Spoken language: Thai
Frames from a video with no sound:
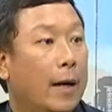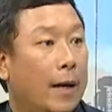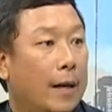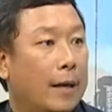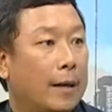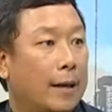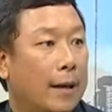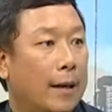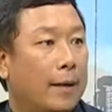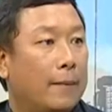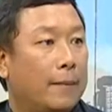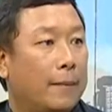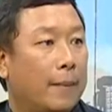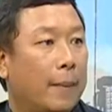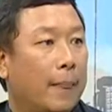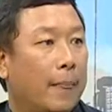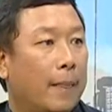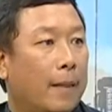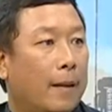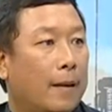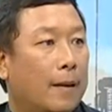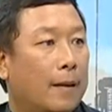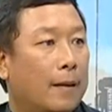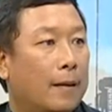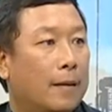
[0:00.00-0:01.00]
เมืองเนี่ย
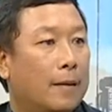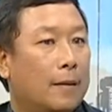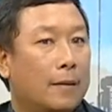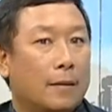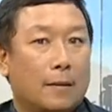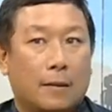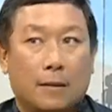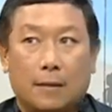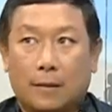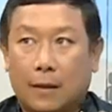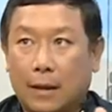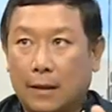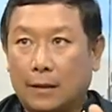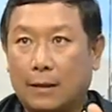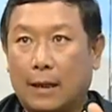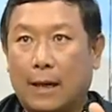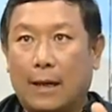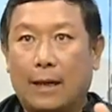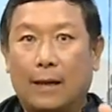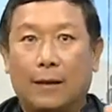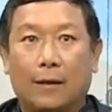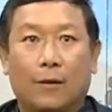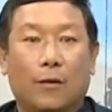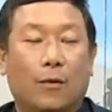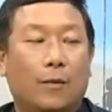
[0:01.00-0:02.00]
ทิศ
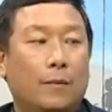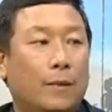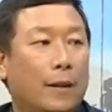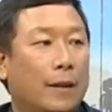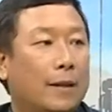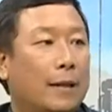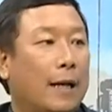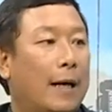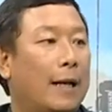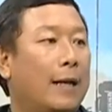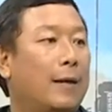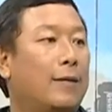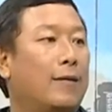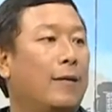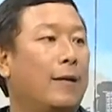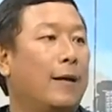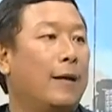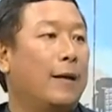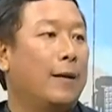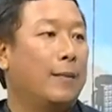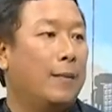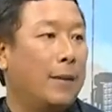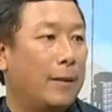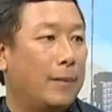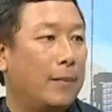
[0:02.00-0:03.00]
ทางลมทิศทางอะไรต่ออะ
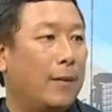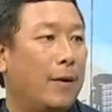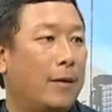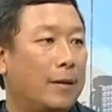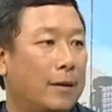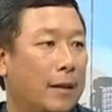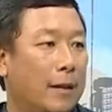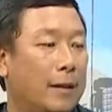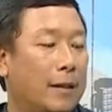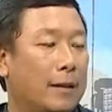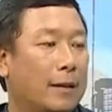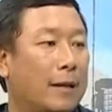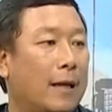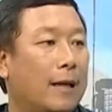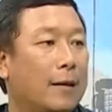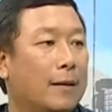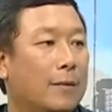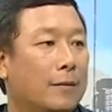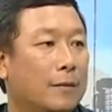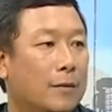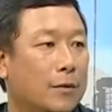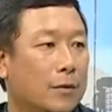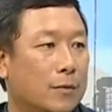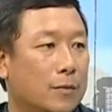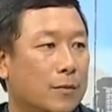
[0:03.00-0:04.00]
ไรเนี่ยมันเหมาะที่จะตั้ง
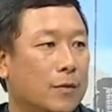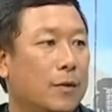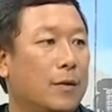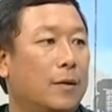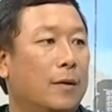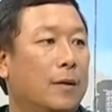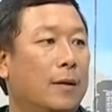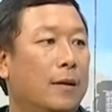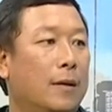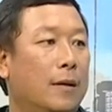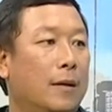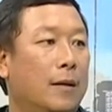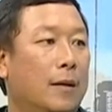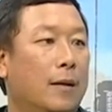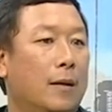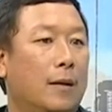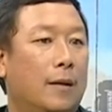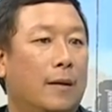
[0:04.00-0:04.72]
ชุมชน อ๋อ